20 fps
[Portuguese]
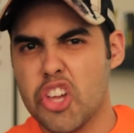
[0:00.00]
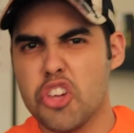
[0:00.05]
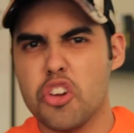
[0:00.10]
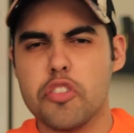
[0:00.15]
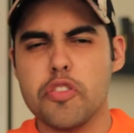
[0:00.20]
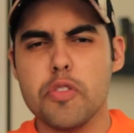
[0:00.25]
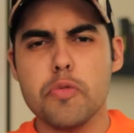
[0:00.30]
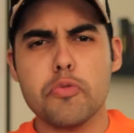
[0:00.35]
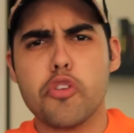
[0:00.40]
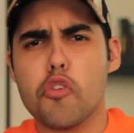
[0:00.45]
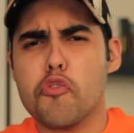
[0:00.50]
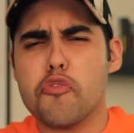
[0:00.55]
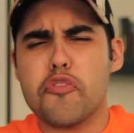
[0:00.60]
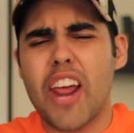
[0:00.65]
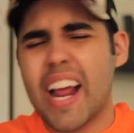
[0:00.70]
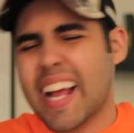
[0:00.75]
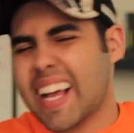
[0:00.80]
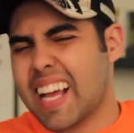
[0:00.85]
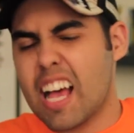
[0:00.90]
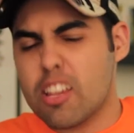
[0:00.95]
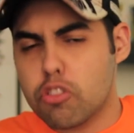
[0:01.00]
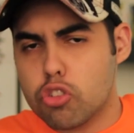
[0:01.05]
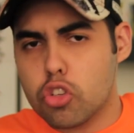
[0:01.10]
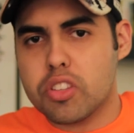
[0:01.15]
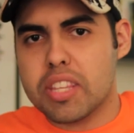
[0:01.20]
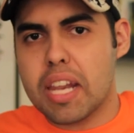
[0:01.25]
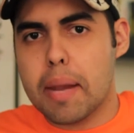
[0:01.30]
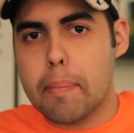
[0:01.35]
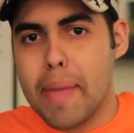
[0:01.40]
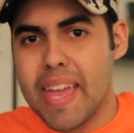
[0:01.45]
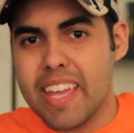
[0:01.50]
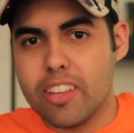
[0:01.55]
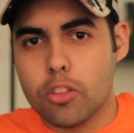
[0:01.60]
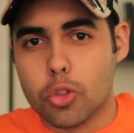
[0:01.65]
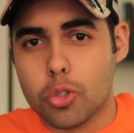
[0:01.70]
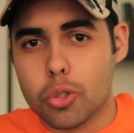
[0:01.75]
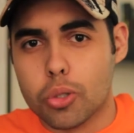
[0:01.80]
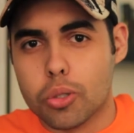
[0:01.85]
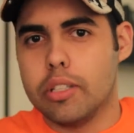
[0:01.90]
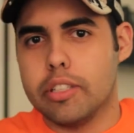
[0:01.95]
E o filme foi um fracasso
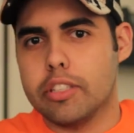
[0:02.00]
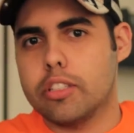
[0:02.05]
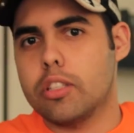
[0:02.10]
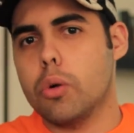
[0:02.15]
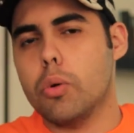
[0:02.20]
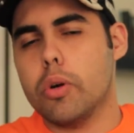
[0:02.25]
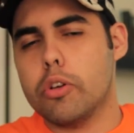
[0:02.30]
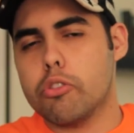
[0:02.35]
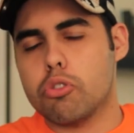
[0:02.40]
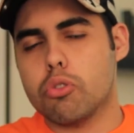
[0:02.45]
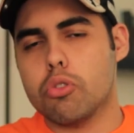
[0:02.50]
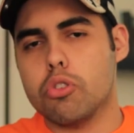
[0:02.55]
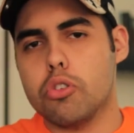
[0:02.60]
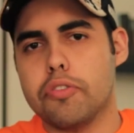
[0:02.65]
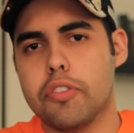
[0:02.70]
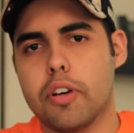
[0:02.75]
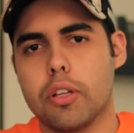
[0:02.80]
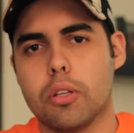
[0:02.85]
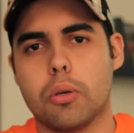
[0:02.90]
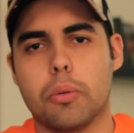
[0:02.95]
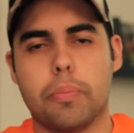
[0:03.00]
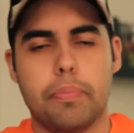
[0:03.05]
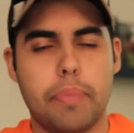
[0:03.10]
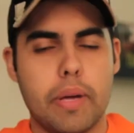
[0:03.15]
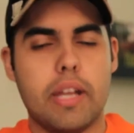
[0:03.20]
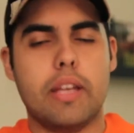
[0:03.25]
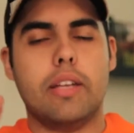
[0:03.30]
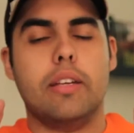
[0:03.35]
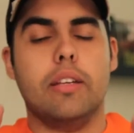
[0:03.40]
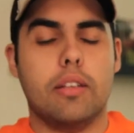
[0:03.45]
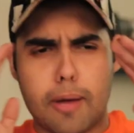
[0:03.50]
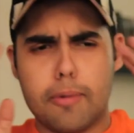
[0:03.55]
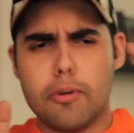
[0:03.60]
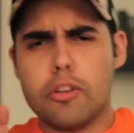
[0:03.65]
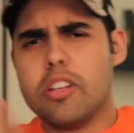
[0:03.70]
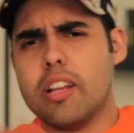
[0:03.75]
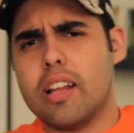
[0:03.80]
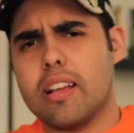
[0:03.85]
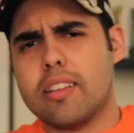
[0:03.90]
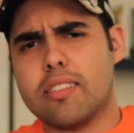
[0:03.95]
tremendo. Então o estúdio falou: peraí, de
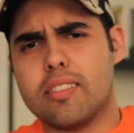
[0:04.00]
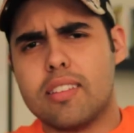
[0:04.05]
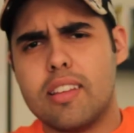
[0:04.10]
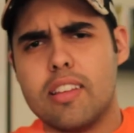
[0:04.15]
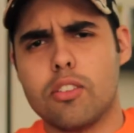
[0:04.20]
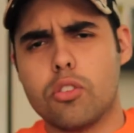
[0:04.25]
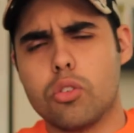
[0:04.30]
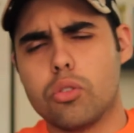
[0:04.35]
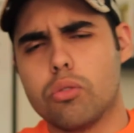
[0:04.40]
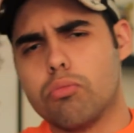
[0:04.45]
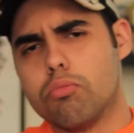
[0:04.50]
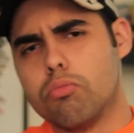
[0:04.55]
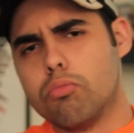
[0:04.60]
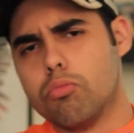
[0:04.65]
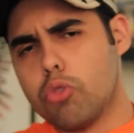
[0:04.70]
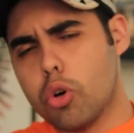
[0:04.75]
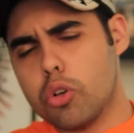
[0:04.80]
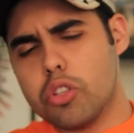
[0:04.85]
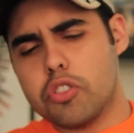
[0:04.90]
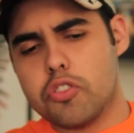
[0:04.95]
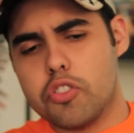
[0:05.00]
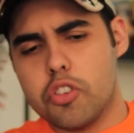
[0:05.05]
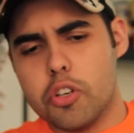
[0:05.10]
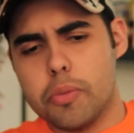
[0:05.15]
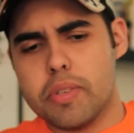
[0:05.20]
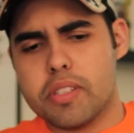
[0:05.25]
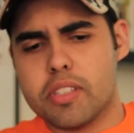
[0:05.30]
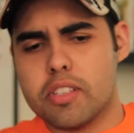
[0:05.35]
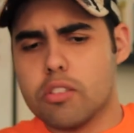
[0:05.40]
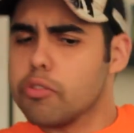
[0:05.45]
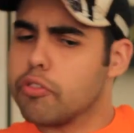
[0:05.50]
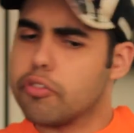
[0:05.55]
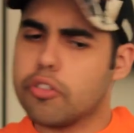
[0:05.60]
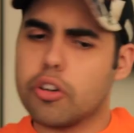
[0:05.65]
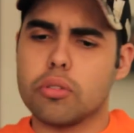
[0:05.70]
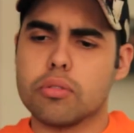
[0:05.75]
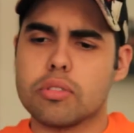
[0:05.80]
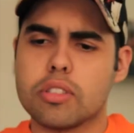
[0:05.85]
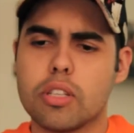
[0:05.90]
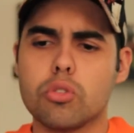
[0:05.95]
trazer dois filmes que não
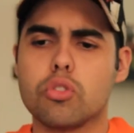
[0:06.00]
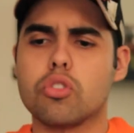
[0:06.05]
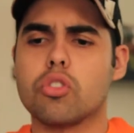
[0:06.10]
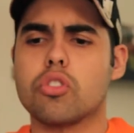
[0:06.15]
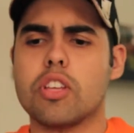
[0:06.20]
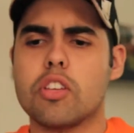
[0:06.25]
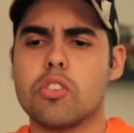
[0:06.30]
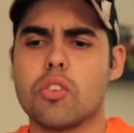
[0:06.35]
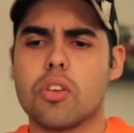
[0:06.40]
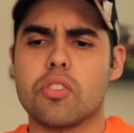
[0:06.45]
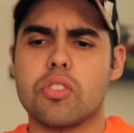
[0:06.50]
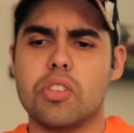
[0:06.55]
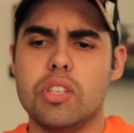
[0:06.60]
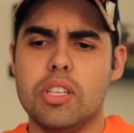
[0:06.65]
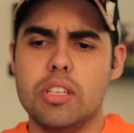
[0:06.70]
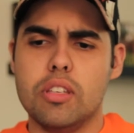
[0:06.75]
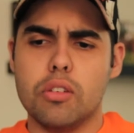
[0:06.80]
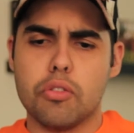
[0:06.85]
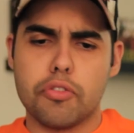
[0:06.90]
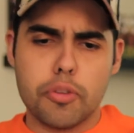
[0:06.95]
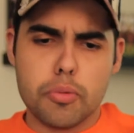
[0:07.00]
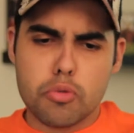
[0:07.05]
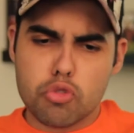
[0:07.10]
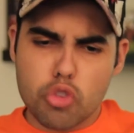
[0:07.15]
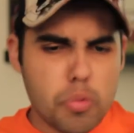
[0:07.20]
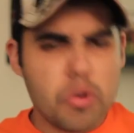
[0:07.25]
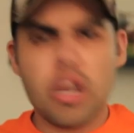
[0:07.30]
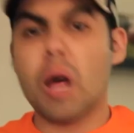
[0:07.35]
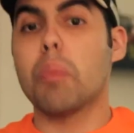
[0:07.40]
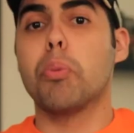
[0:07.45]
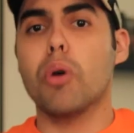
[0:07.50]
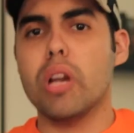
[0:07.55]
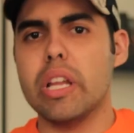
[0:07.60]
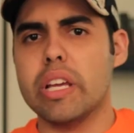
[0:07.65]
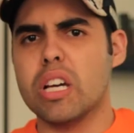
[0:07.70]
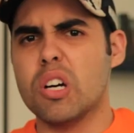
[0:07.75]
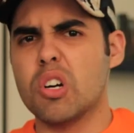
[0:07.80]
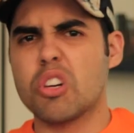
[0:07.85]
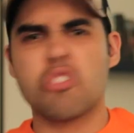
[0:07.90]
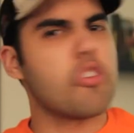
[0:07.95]
foram tão sucesso assim? Um filme sobre
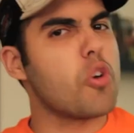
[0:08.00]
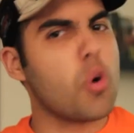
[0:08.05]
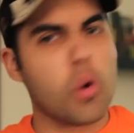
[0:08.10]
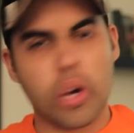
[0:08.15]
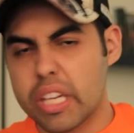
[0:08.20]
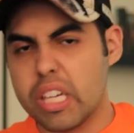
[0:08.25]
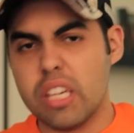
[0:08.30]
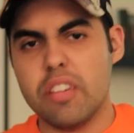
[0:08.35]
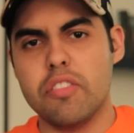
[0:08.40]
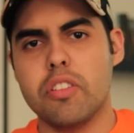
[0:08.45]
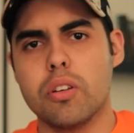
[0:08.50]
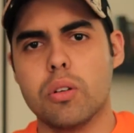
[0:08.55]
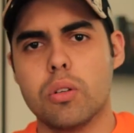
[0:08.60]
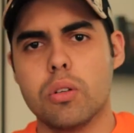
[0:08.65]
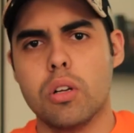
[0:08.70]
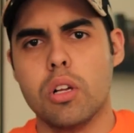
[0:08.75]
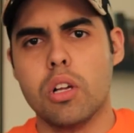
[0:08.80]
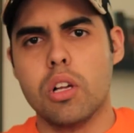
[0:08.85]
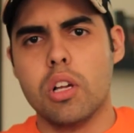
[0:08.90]
Napoleão, que foi horrível.